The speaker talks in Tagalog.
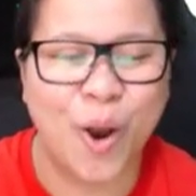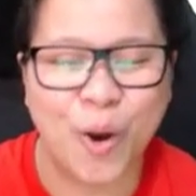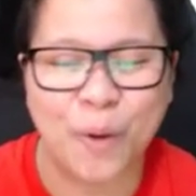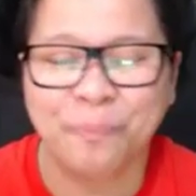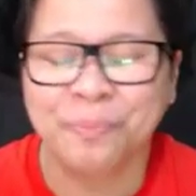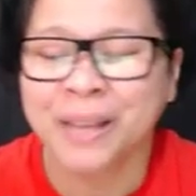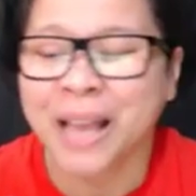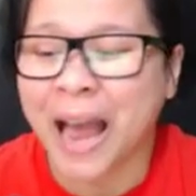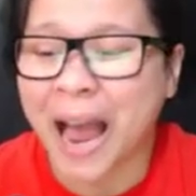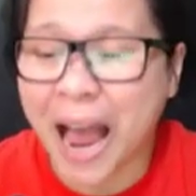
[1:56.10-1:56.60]

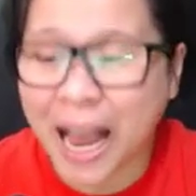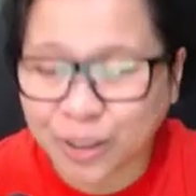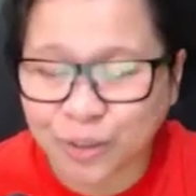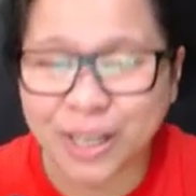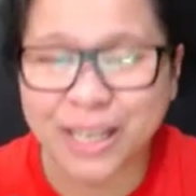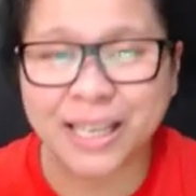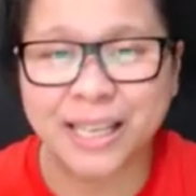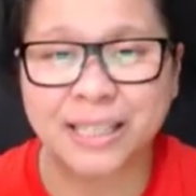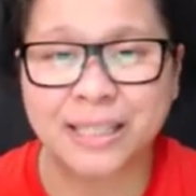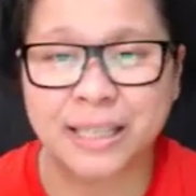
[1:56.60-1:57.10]
so
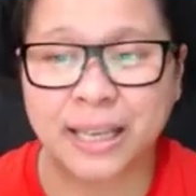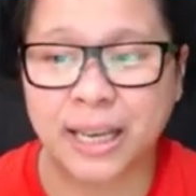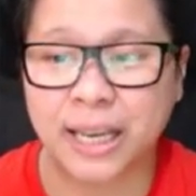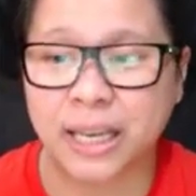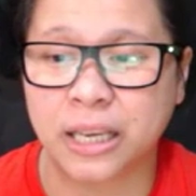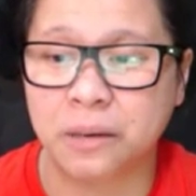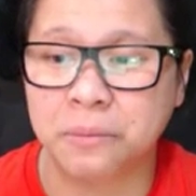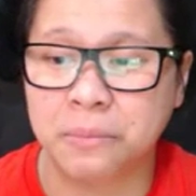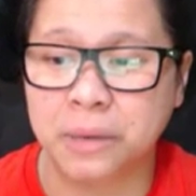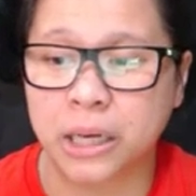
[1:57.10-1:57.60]
actually
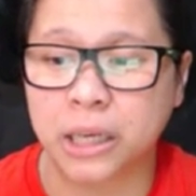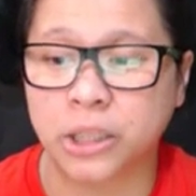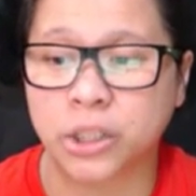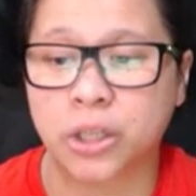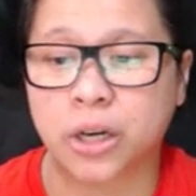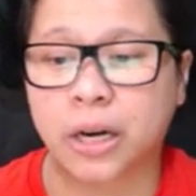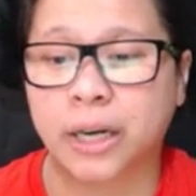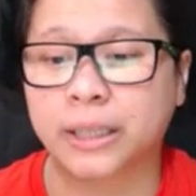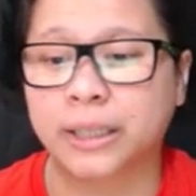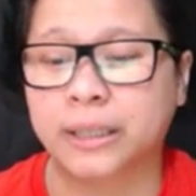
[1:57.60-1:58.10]
kasi yung mga
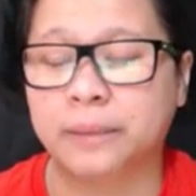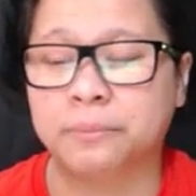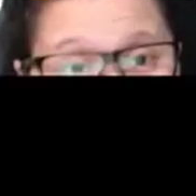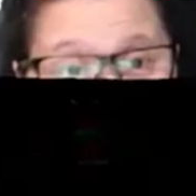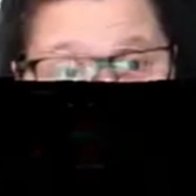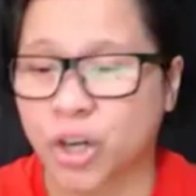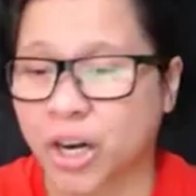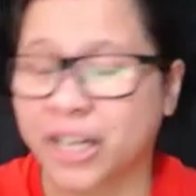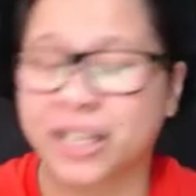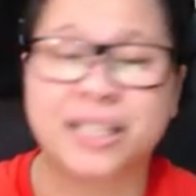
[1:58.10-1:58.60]
chart
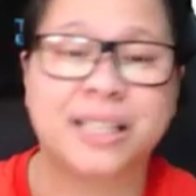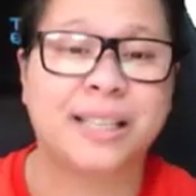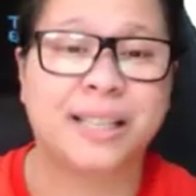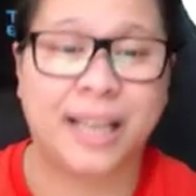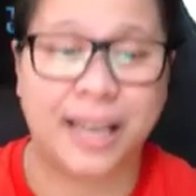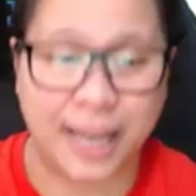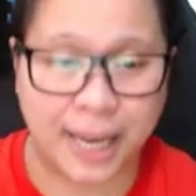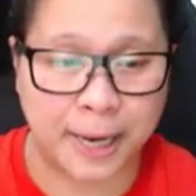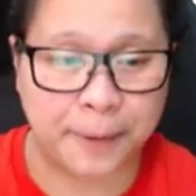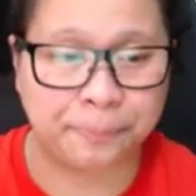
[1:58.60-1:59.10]
charts
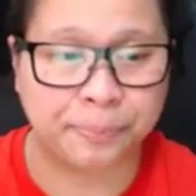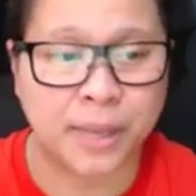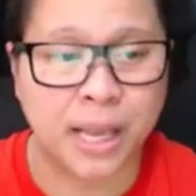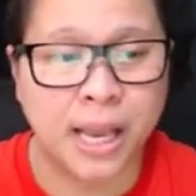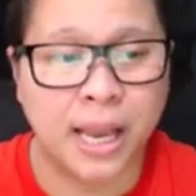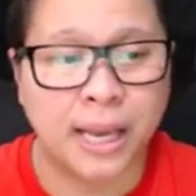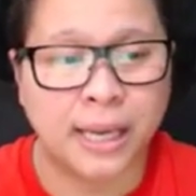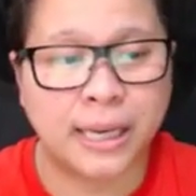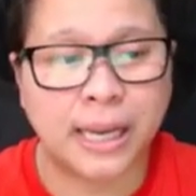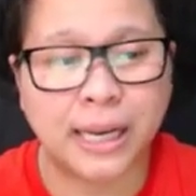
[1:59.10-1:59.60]
na 'yan,
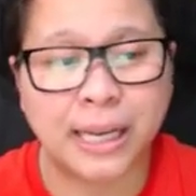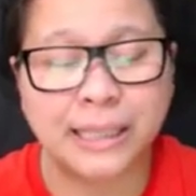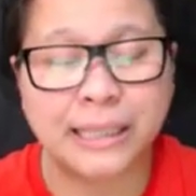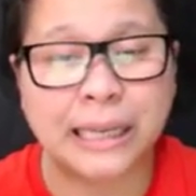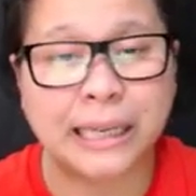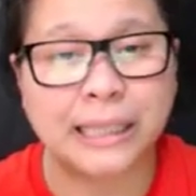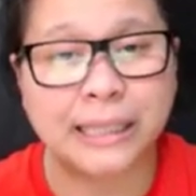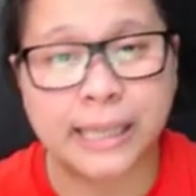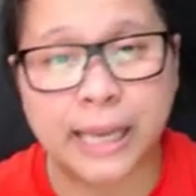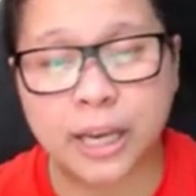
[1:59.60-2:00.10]
yan
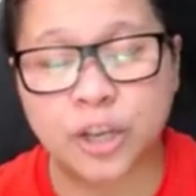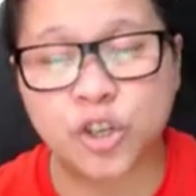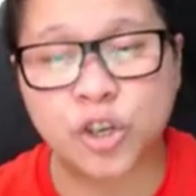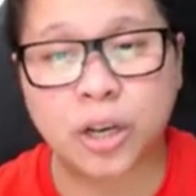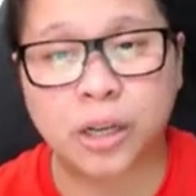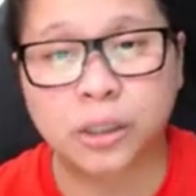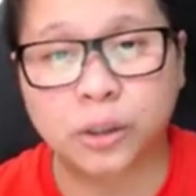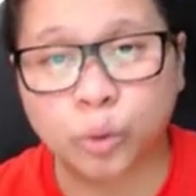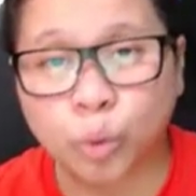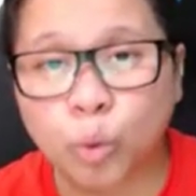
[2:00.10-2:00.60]
isang
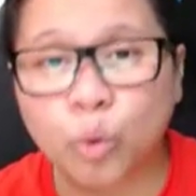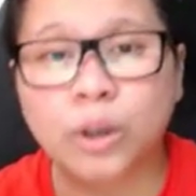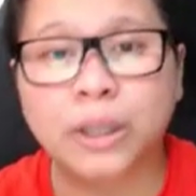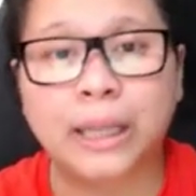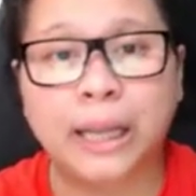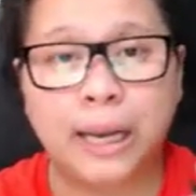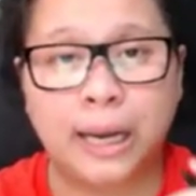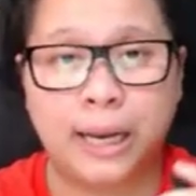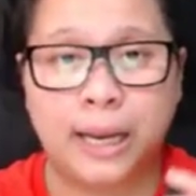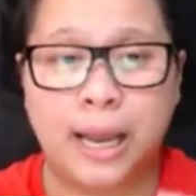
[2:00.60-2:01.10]
essential tool
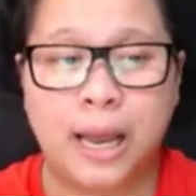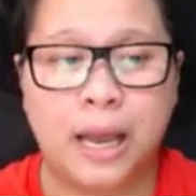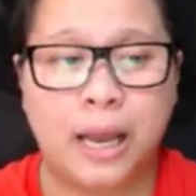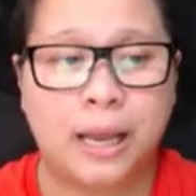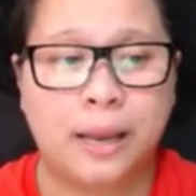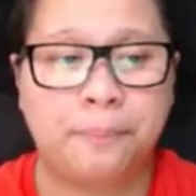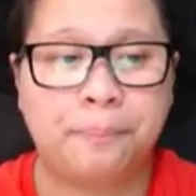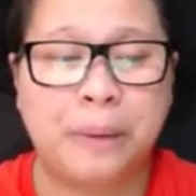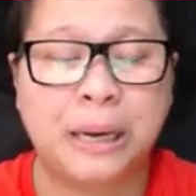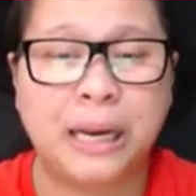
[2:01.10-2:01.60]

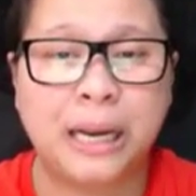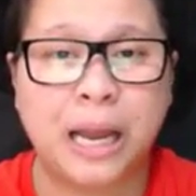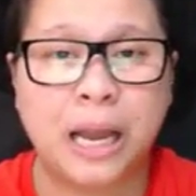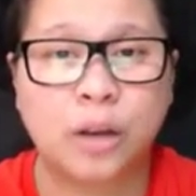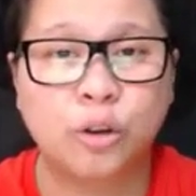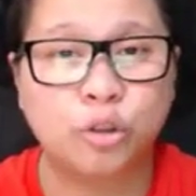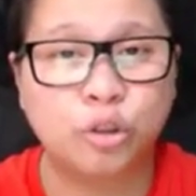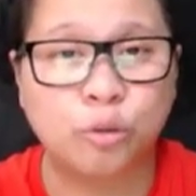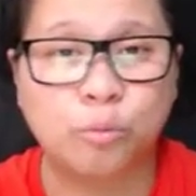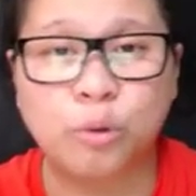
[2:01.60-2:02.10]
talaga
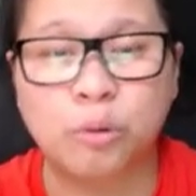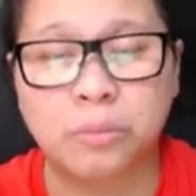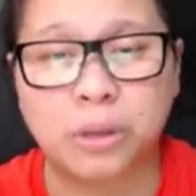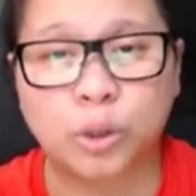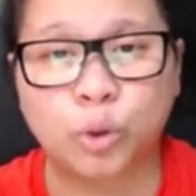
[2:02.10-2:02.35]
pagka gusto mo